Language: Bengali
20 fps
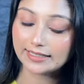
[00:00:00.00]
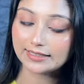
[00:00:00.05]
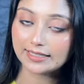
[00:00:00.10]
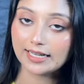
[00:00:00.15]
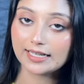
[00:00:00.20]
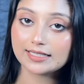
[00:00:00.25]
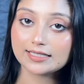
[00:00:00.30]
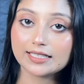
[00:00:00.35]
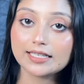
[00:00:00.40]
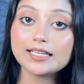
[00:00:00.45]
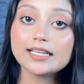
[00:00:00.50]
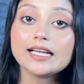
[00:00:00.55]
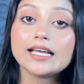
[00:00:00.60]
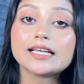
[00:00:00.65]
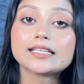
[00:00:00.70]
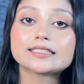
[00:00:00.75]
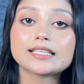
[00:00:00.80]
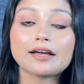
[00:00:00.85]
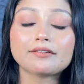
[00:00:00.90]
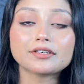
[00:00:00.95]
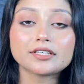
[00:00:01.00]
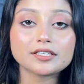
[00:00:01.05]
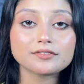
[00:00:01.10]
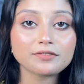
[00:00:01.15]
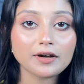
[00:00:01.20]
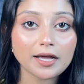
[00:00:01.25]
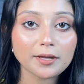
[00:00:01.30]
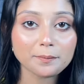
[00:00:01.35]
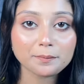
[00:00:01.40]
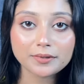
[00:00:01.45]
এটা আছে সেভেন্টি
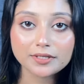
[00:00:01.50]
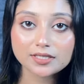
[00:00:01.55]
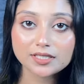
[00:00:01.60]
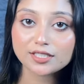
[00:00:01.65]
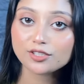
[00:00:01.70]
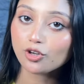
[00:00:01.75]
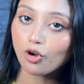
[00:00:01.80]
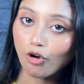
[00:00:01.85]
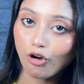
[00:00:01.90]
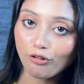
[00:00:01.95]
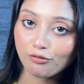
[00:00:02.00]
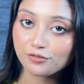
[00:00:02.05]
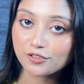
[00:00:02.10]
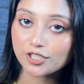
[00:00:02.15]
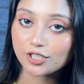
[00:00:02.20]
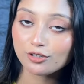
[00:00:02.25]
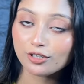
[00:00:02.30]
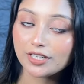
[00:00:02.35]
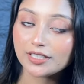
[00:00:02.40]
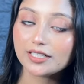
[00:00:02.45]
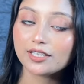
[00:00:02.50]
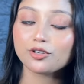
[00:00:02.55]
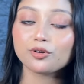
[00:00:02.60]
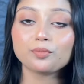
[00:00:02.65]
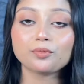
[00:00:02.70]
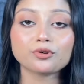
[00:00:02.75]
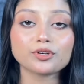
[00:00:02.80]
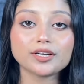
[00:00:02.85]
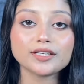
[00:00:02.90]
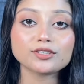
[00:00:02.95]
ফাইভ পার্সেন্ট অফ ছিল এটার
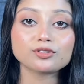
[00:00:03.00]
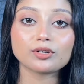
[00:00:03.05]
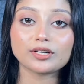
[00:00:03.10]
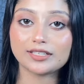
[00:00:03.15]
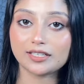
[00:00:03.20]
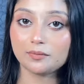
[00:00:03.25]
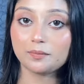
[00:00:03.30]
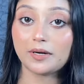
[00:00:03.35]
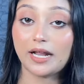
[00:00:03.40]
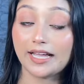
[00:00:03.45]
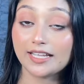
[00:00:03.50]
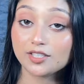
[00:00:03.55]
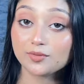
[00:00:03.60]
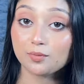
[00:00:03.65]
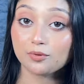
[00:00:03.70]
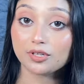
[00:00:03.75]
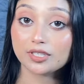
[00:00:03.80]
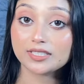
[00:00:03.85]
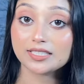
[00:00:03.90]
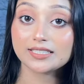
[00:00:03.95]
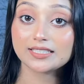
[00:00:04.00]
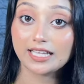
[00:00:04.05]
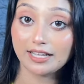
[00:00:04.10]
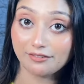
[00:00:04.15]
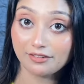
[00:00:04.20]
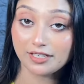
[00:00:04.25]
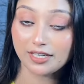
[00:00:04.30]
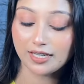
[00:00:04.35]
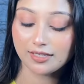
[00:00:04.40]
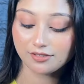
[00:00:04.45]
ওপরে তো এটার প্রাইস পড়েছে
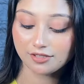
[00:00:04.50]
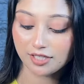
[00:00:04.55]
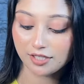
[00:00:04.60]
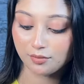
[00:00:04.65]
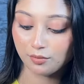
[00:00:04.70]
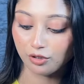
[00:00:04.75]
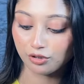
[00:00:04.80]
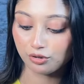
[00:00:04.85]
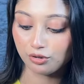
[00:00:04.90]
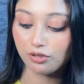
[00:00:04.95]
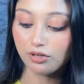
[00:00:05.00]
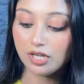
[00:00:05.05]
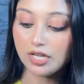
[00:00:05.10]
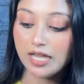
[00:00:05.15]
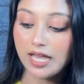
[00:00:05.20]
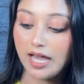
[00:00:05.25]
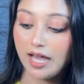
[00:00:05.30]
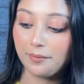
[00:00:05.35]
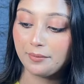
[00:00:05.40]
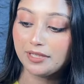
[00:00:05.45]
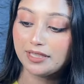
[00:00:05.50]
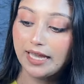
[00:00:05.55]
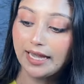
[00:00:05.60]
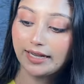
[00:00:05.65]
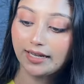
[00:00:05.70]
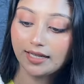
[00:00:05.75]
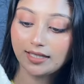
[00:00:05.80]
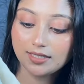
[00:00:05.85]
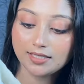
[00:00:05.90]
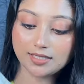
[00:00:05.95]
সেভেন হান্ড্রেড মতো আমি
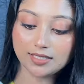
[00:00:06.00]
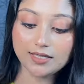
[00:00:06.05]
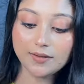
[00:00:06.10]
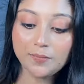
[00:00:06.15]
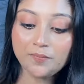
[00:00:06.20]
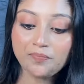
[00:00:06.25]
দেখাচ্ছি